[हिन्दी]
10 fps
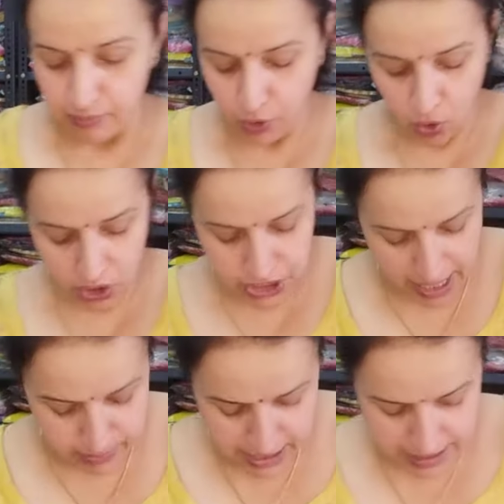प्योर
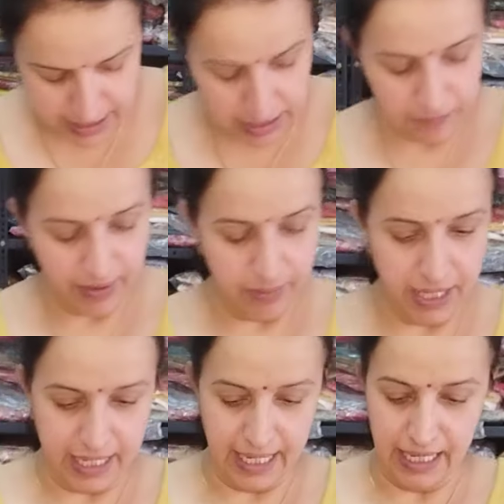जाम सैटिन का
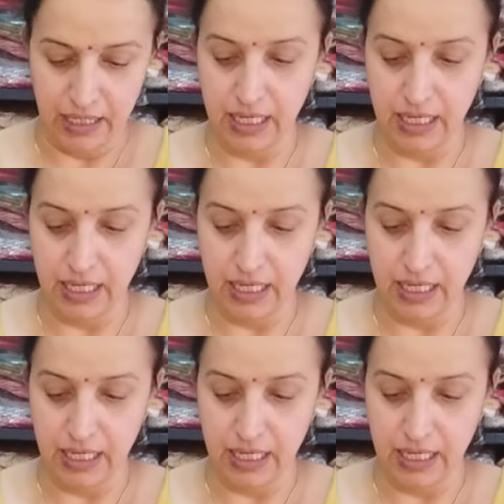फैब्रिक है